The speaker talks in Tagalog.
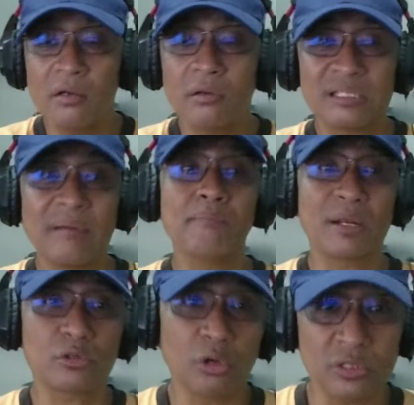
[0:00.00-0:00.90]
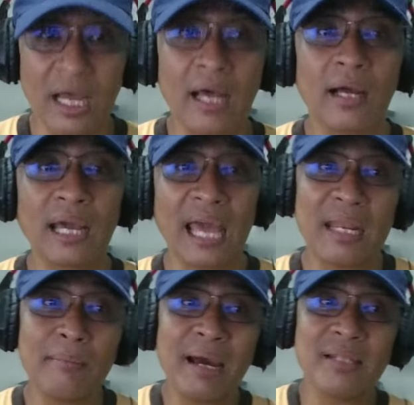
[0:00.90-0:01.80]
Sam Bersosa. Kaya
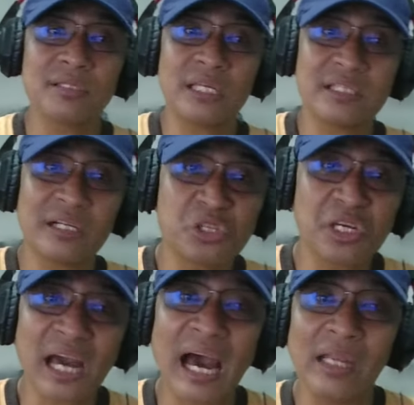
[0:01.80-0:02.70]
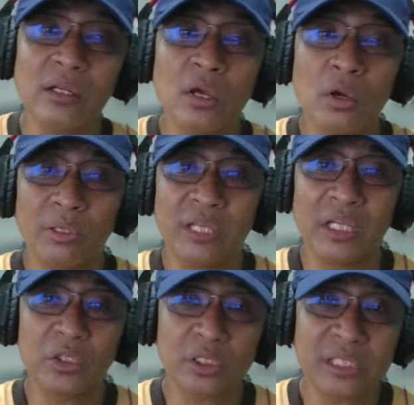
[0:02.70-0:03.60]
naman, sa isang chikahan with the
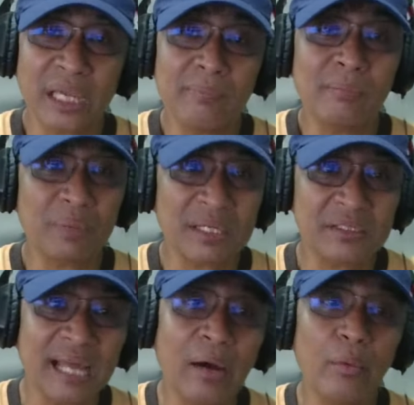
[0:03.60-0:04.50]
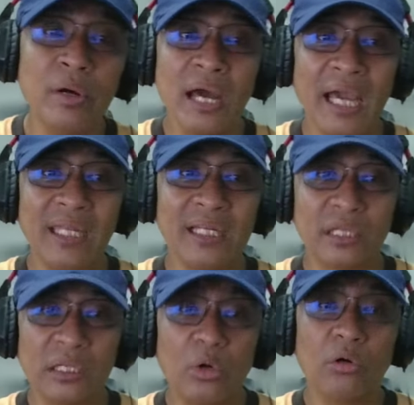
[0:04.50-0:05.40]
entertainment press daw ay
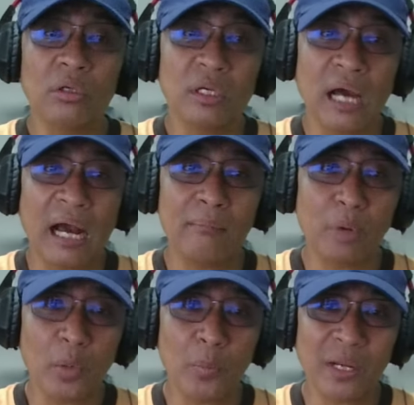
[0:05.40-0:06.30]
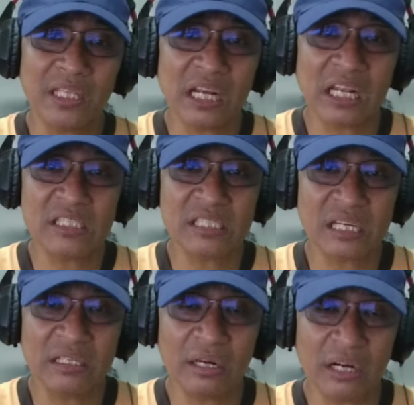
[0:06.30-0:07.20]
natanong ang boyfriend ni
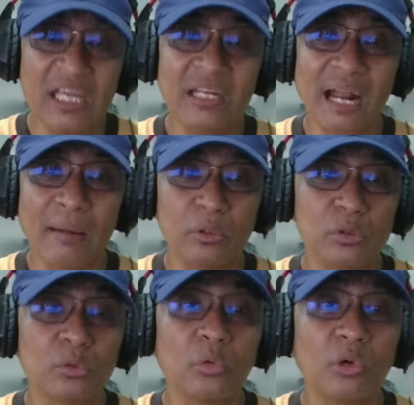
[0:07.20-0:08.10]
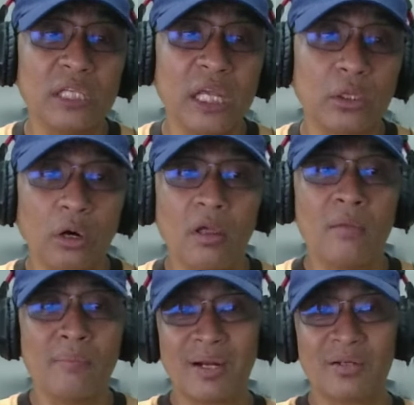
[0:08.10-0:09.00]
Rizan, Rian Ramos tungkol dito.
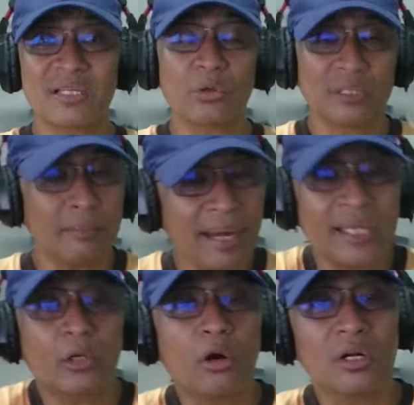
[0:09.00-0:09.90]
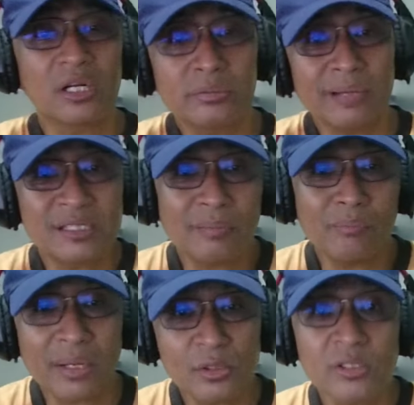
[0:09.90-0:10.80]
Pero ang sagot naman, Congressman Sam
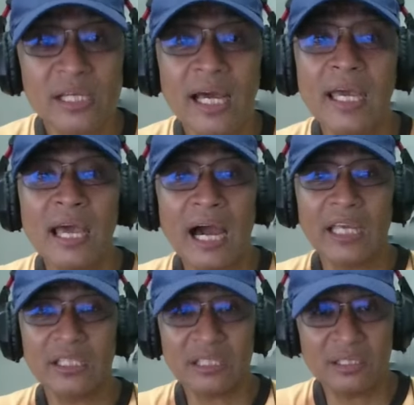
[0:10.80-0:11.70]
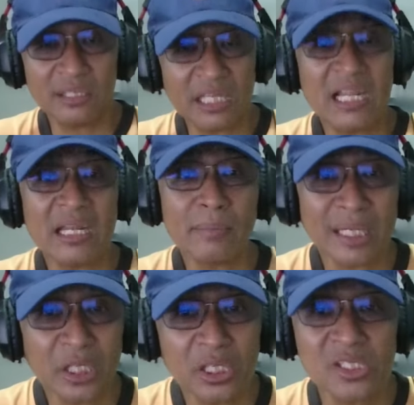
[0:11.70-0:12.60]
Bersosa ay tila naman
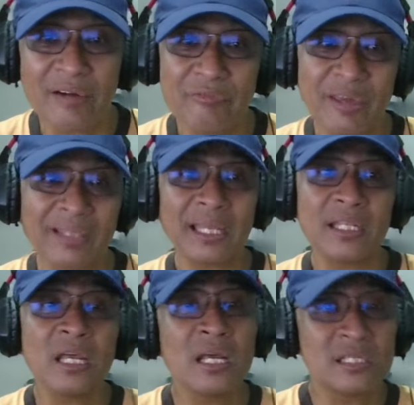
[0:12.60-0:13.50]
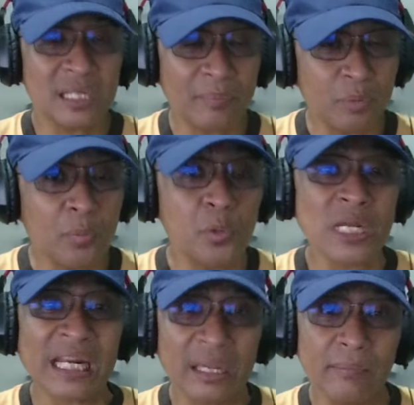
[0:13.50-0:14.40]
hindi siya affected sa
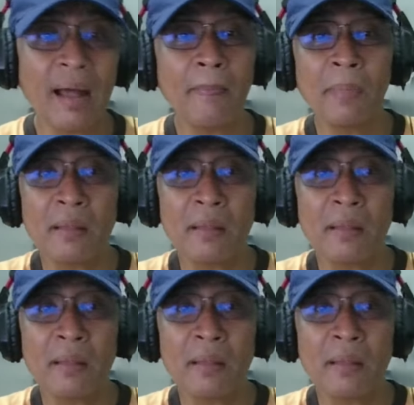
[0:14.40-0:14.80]
napupuna ng iba